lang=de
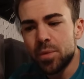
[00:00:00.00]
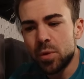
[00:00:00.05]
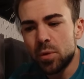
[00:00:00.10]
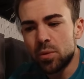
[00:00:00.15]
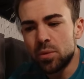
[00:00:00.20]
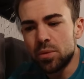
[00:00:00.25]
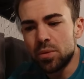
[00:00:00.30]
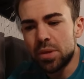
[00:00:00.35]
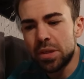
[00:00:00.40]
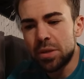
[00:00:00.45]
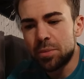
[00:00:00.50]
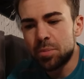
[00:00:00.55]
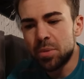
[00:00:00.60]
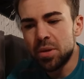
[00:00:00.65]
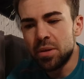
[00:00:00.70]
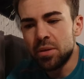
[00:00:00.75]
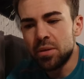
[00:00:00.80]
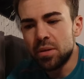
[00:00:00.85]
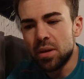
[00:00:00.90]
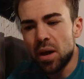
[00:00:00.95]
und ich
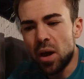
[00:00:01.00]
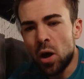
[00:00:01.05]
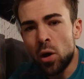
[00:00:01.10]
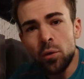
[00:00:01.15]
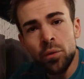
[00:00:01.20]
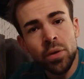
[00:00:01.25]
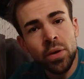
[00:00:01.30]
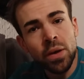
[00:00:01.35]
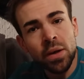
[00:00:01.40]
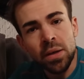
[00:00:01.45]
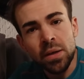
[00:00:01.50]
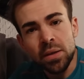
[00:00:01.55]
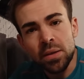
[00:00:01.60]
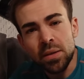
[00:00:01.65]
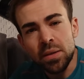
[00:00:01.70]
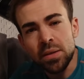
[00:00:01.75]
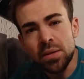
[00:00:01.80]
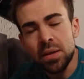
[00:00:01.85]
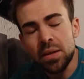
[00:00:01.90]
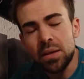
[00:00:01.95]
bin
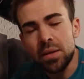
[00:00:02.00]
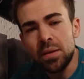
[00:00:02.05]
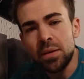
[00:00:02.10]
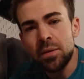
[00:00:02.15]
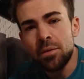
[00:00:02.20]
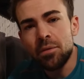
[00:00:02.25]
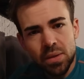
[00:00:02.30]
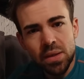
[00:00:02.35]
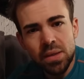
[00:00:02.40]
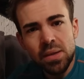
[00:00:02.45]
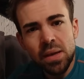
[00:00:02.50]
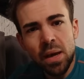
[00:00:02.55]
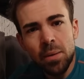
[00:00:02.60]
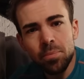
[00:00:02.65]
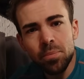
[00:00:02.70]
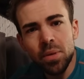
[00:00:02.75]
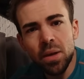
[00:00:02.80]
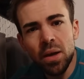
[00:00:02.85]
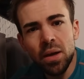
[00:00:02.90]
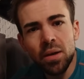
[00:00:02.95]
aufgeregt tatsächlich. Ich
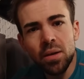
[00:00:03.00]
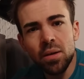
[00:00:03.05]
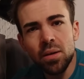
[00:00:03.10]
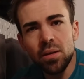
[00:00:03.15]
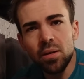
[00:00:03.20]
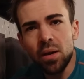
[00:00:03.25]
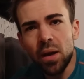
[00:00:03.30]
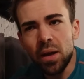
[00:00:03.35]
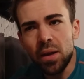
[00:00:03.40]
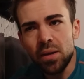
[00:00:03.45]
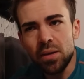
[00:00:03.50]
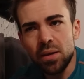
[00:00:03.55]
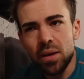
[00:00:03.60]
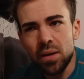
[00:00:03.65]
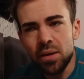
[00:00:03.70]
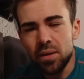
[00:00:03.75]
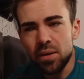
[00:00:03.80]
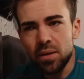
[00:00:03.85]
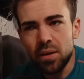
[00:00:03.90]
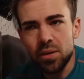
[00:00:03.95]
habe mir eine, eine,
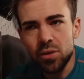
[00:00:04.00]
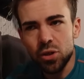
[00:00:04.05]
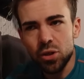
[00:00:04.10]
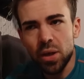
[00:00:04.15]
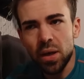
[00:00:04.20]
eine, eine